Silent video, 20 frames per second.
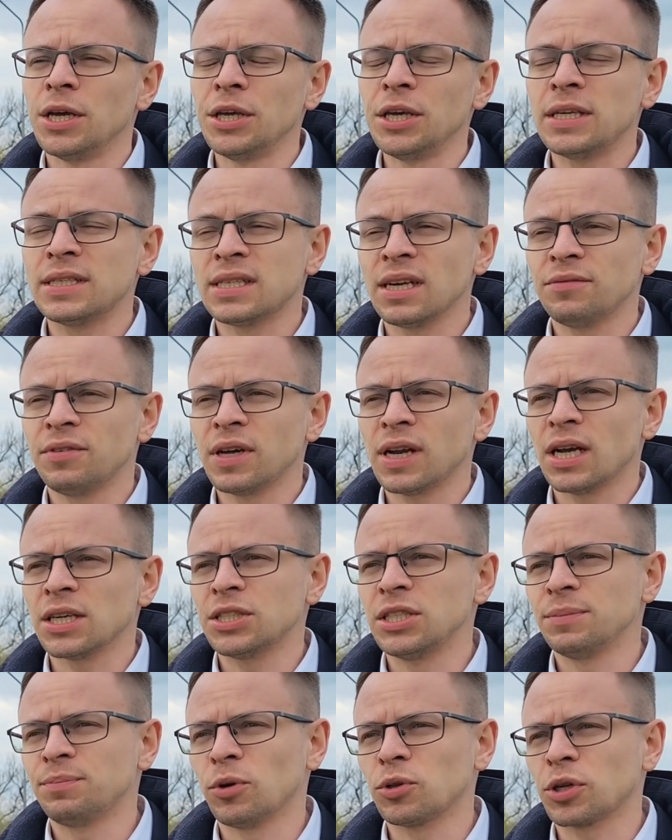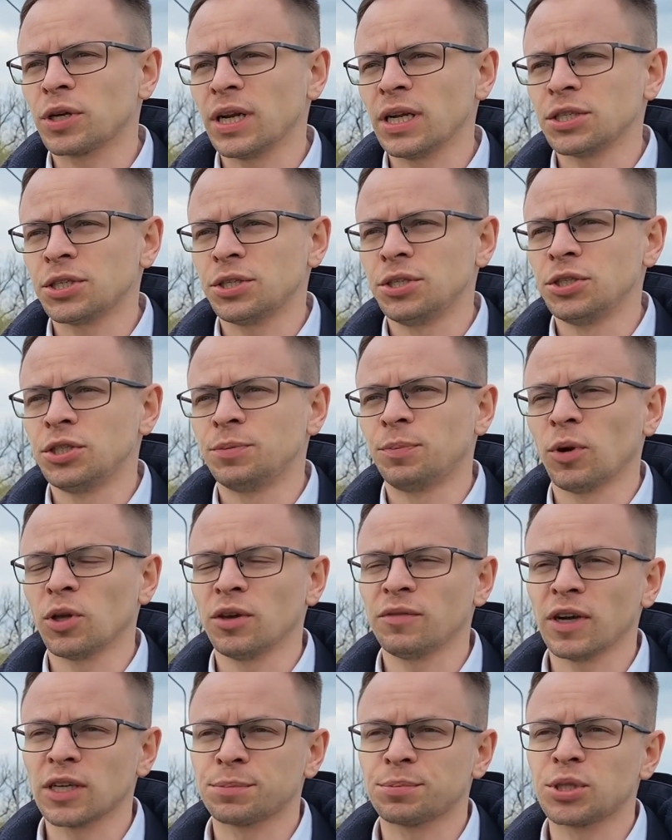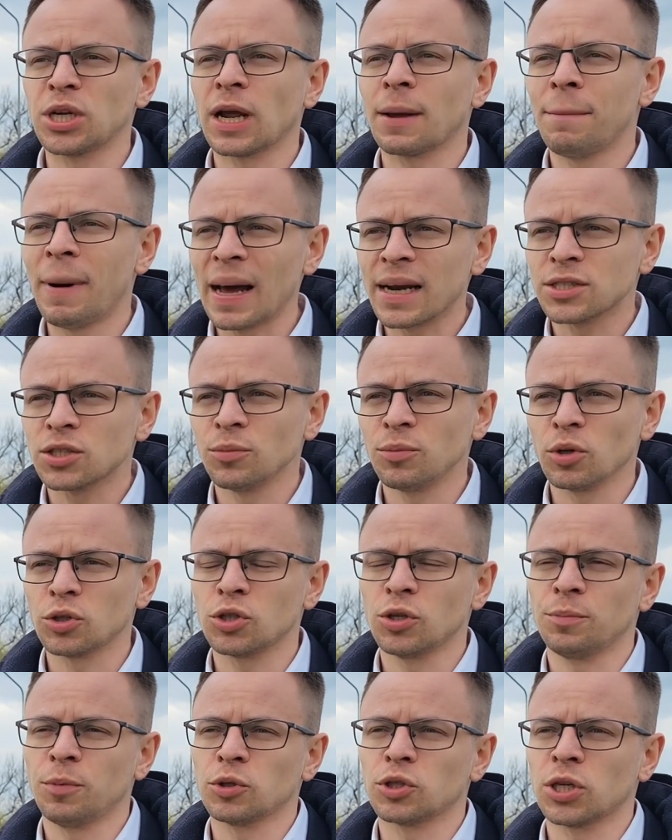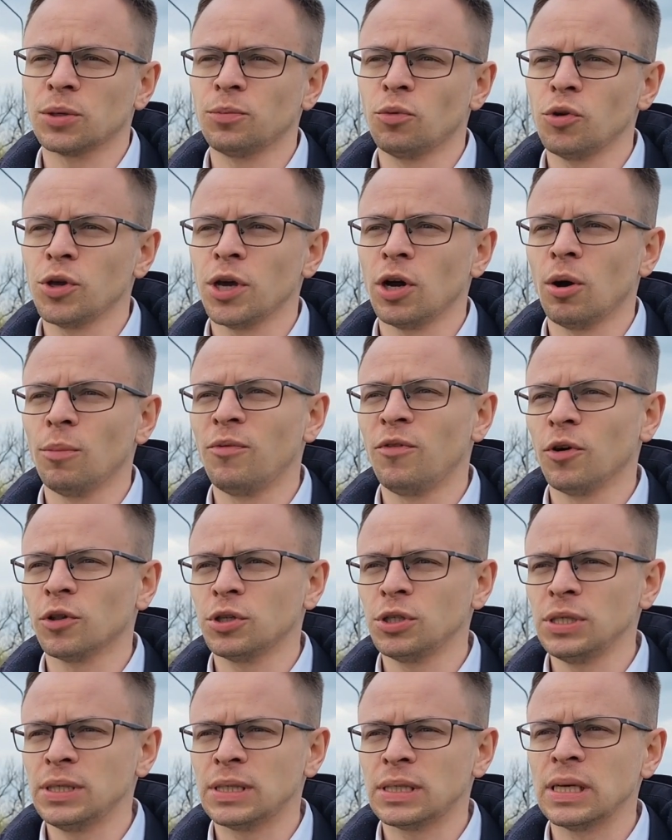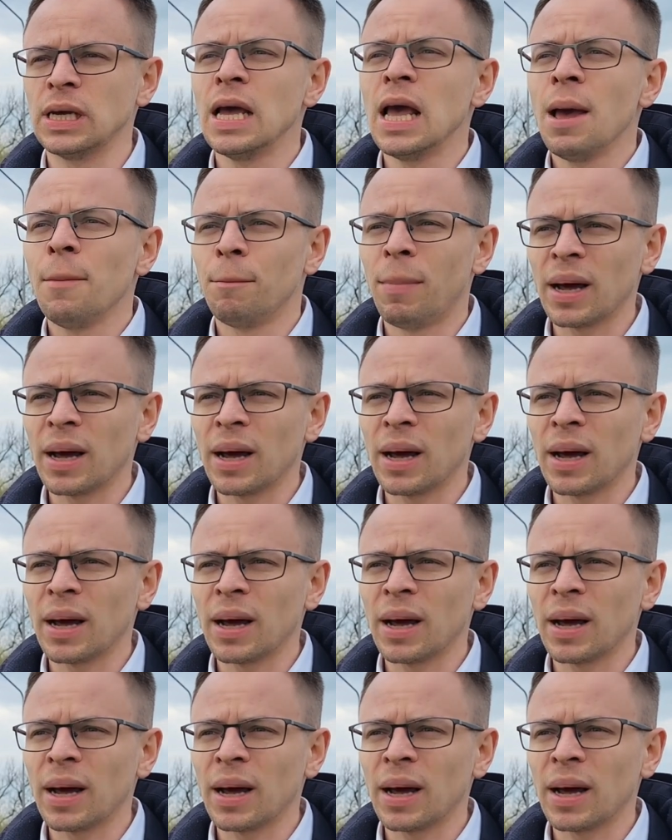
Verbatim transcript: i chcę wyraźnie podkreślić, ponieważ brzeg bardzo mocno potrzebuje obwodnicy,